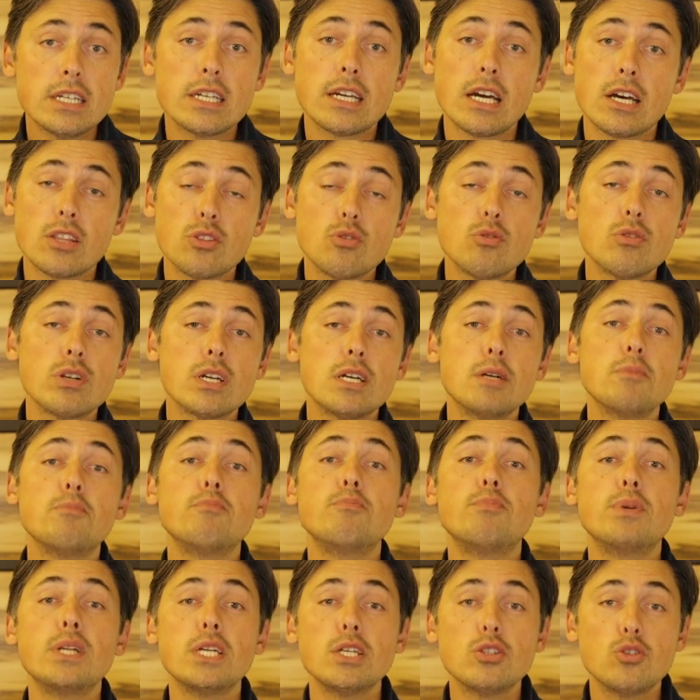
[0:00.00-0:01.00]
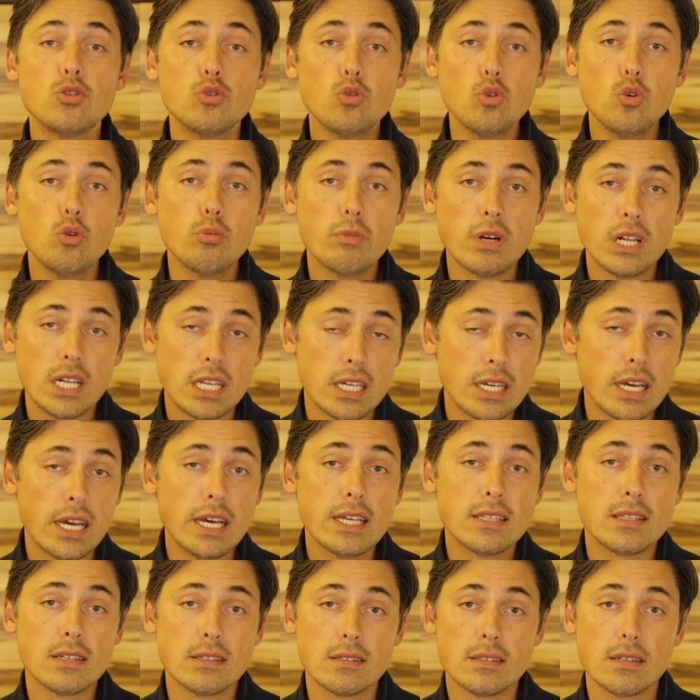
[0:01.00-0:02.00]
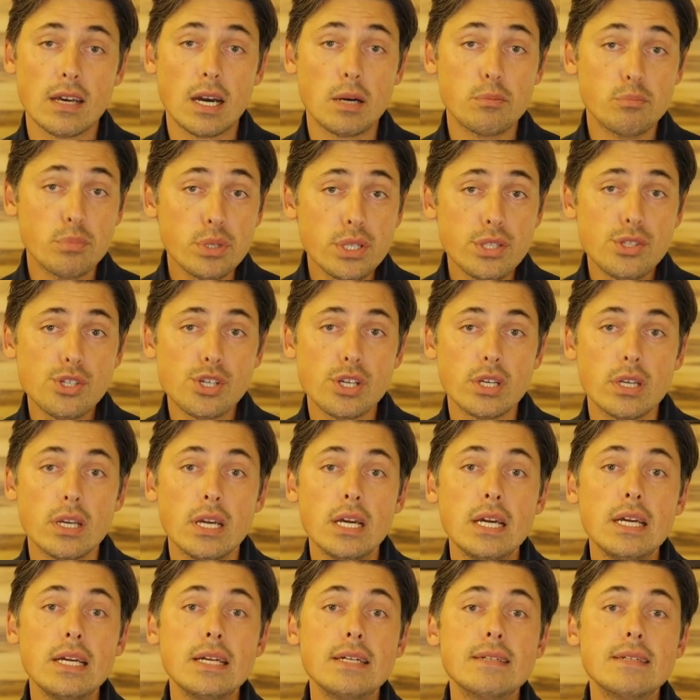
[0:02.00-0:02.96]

которые придумали этот обычай,